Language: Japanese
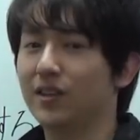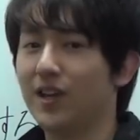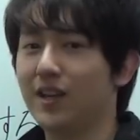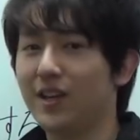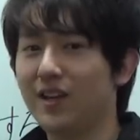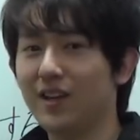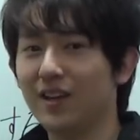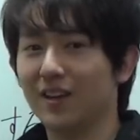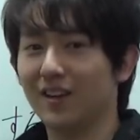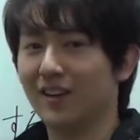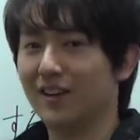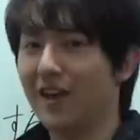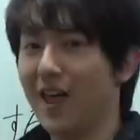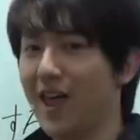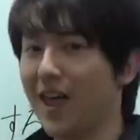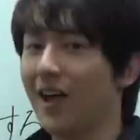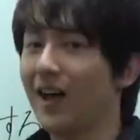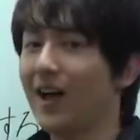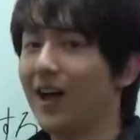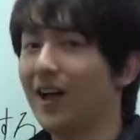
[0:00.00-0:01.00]
たり
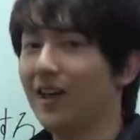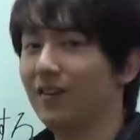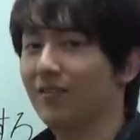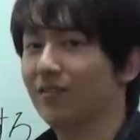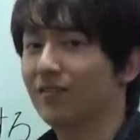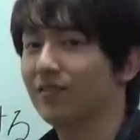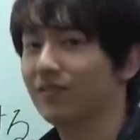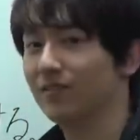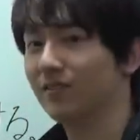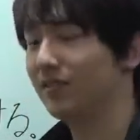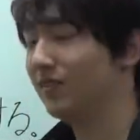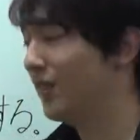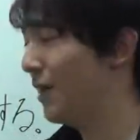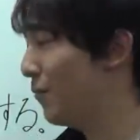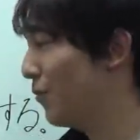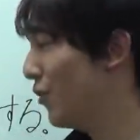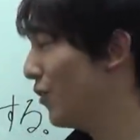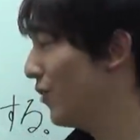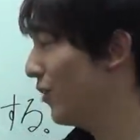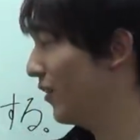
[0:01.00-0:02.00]
恋愛で
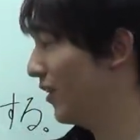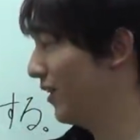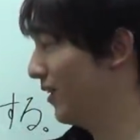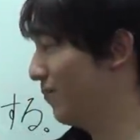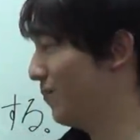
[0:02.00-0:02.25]
も、